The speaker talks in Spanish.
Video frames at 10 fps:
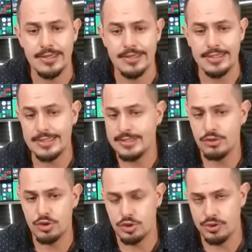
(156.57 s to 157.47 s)
Y ese es
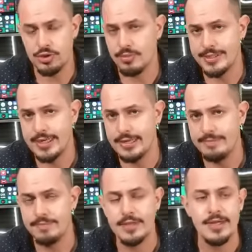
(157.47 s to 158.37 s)
nuestro socio comercial, ¿eh?
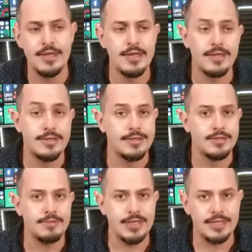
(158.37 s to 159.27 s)

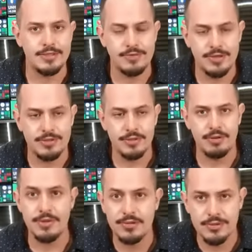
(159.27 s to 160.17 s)
Imagínate si fuera nuestro
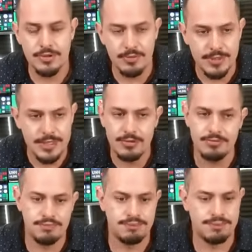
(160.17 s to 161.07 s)
enemigo comercial.
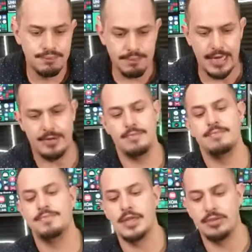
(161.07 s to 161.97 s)
bueno,
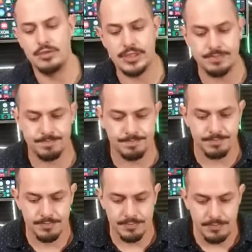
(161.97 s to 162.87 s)
entonces,
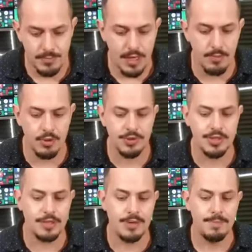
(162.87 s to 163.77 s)
volviendo
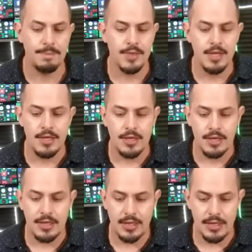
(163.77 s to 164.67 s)
al tema.
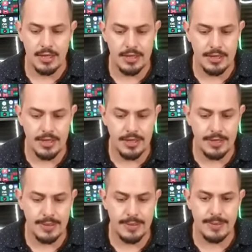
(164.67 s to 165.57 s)

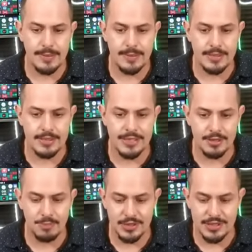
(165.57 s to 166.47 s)
De, dice,
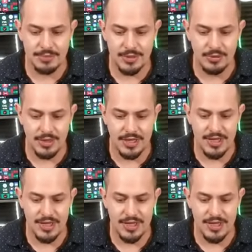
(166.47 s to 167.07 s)
respondiste a mi duda.